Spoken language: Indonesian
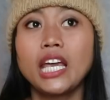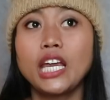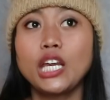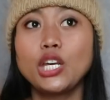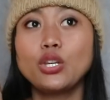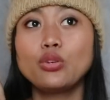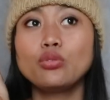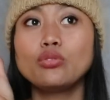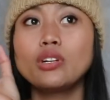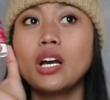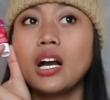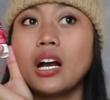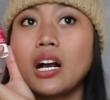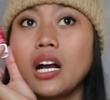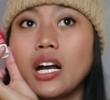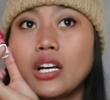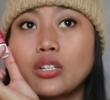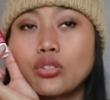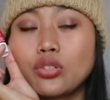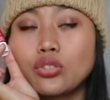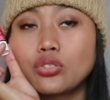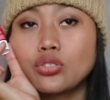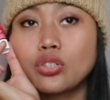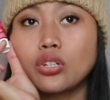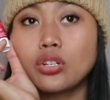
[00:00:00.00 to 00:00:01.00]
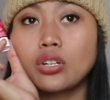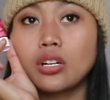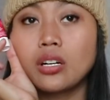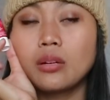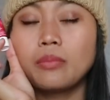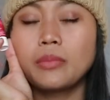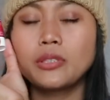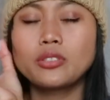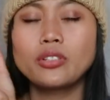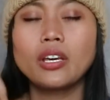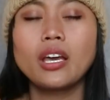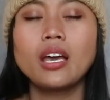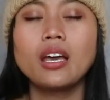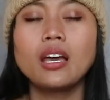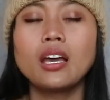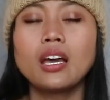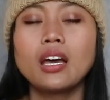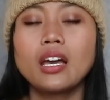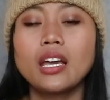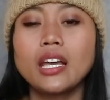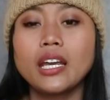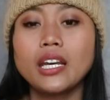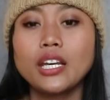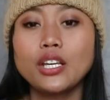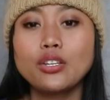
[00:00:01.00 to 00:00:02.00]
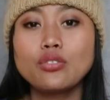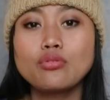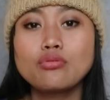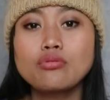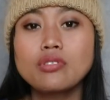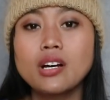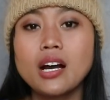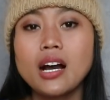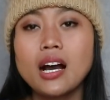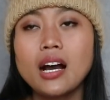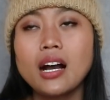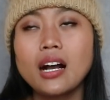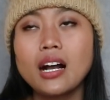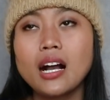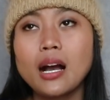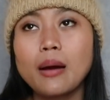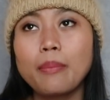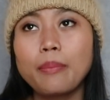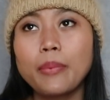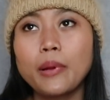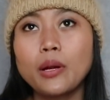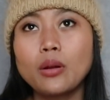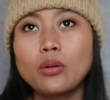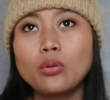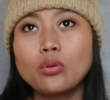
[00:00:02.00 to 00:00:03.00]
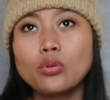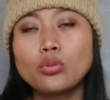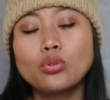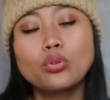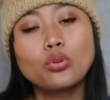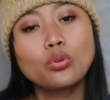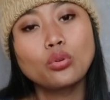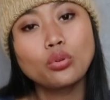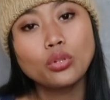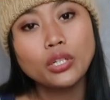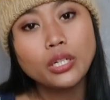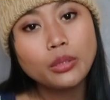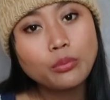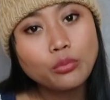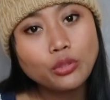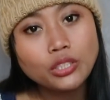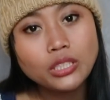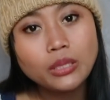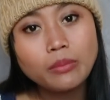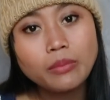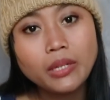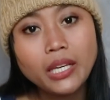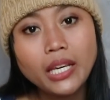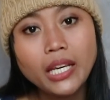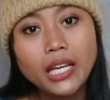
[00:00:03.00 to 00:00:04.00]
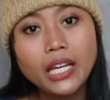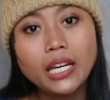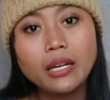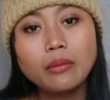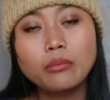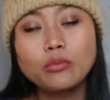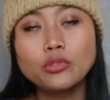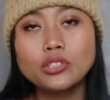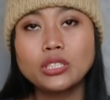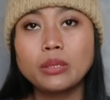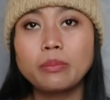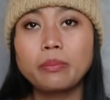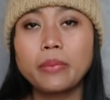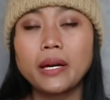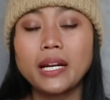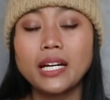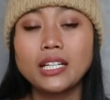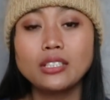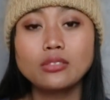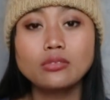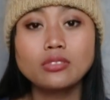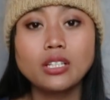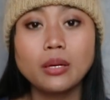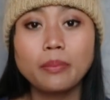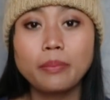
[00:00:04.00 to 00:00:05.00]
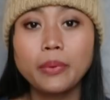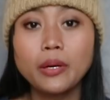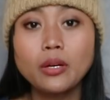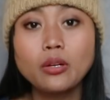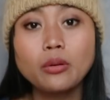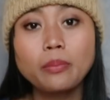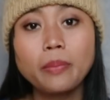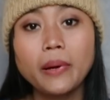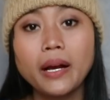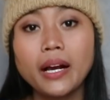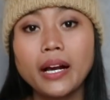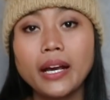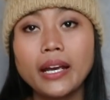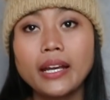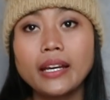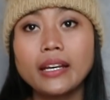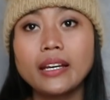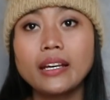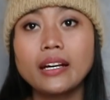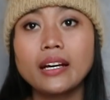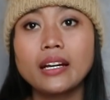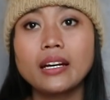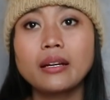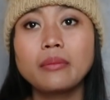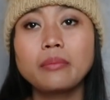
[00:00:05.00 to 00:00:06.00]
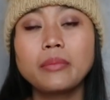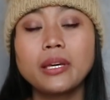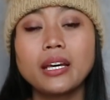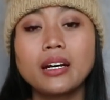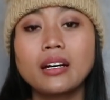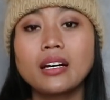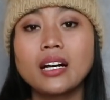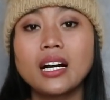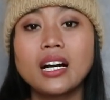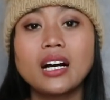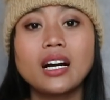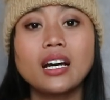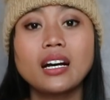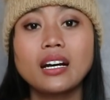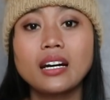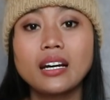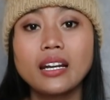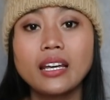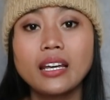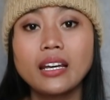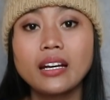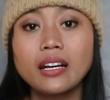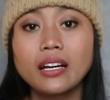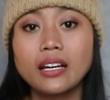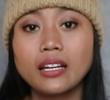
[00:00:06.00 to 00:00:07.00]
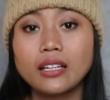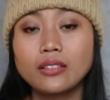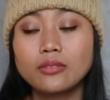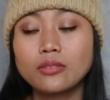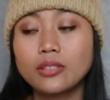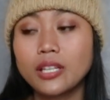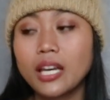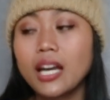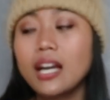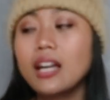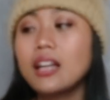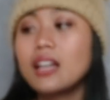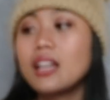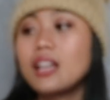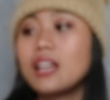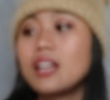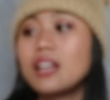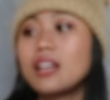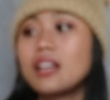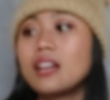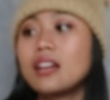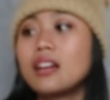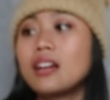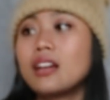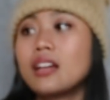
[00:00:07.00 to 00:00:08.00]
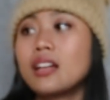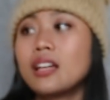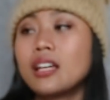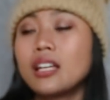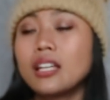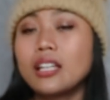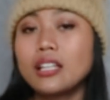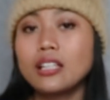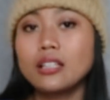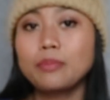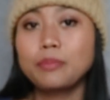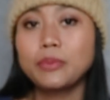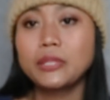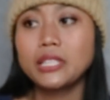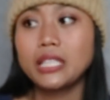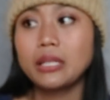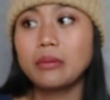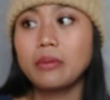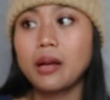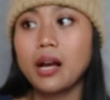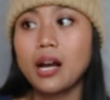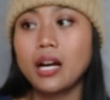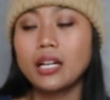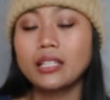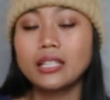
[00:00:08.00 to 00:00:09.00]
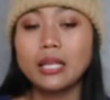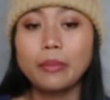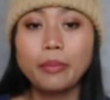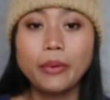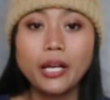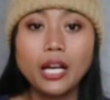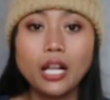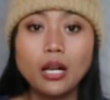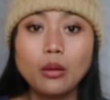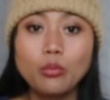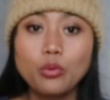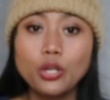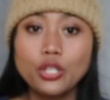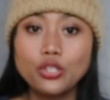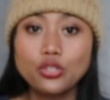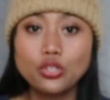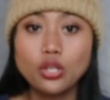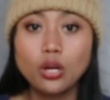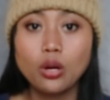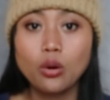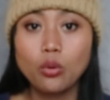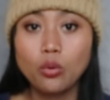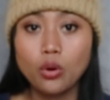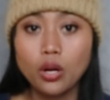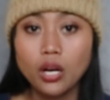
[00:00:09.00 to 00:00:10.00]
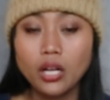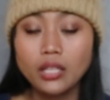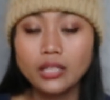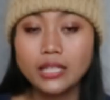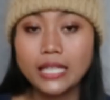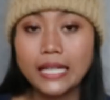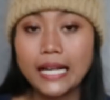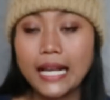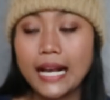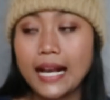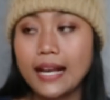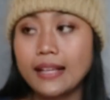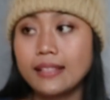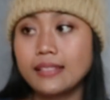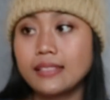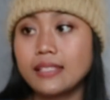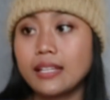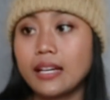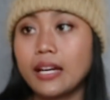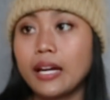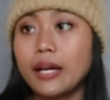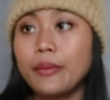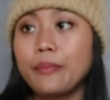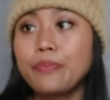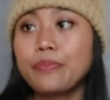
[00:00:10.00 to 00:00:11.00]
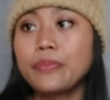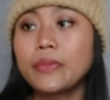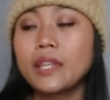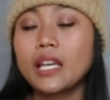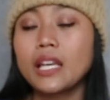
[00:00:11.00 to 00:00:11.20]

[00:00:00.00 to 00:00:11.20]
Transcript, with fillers: ini juga enggak cocok eh, maksudnya ini juga nggak perlu nunggu di musim dingin, musim panas juga perlu pakai ini karena biar nggak kering kayak gitu ya. Ini penting banget. Tapi kalau buat cowok, tenang aja.